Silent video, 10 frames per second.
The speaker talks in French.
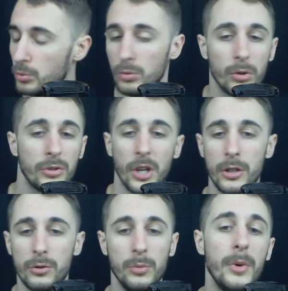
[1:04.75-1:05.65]
que
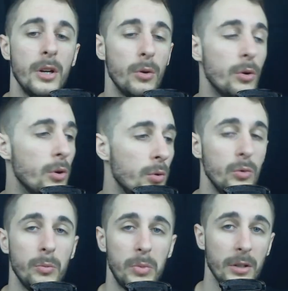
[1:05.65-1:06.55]
sais-je, du Mélo,
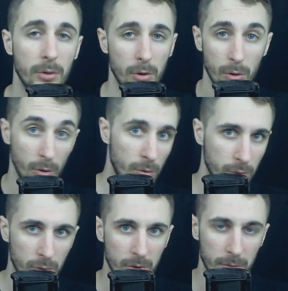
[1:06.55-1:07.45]
ou plein de,
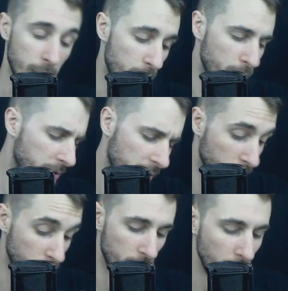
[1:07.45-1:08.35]
ou plein
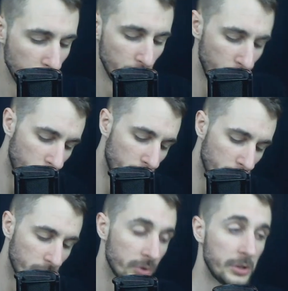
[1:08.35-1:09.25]
de, justement, de non
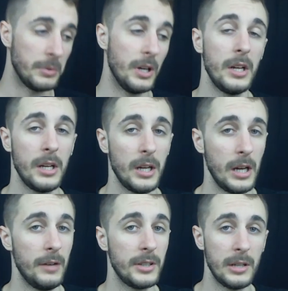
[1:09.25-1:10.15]
reconstructibles
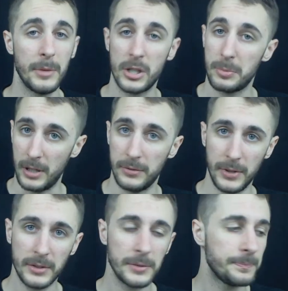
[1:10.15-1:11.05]
avec des mèches
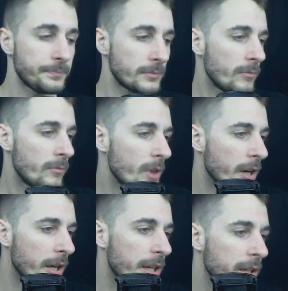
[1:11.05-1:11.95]
préfaites
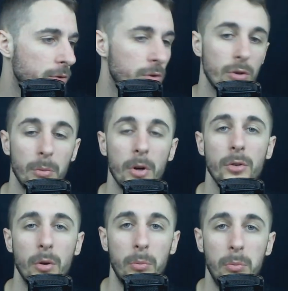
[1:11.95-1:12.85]
et euh, se
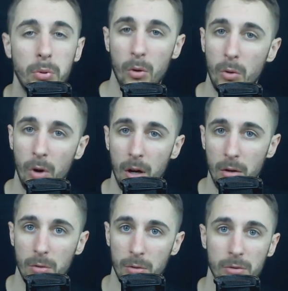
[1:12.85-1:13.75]
demande euh, pourquoi le
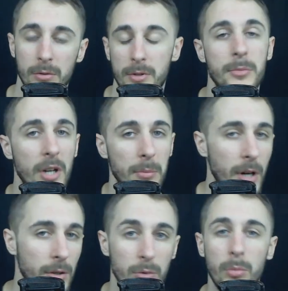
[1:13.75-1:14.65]
reconstructible, il y en a
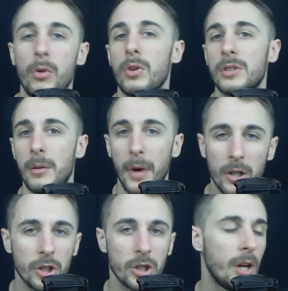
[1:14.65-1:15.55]
partout, pourquoi ça
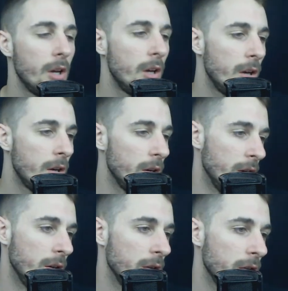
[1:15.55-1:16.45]
marche.
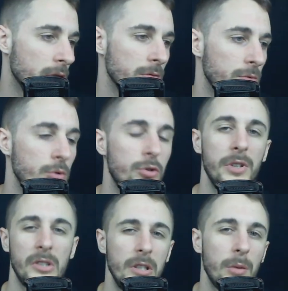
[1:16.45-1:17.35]
Euh, donc je
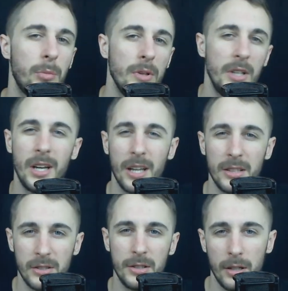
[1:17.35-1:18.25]
vais essayer un peu
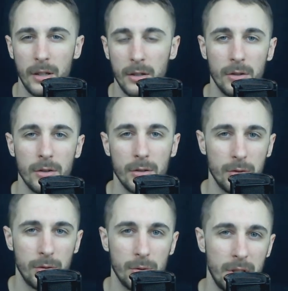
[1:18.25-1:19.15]
d'éclaircir
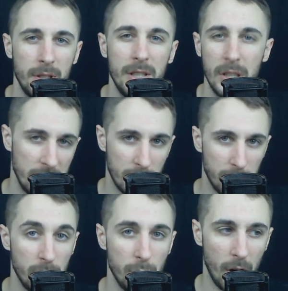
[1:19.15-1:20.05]
ceux qui n'y connaissent
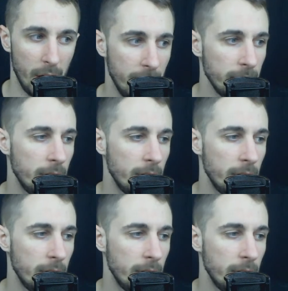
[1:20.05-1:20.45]
absolument rien,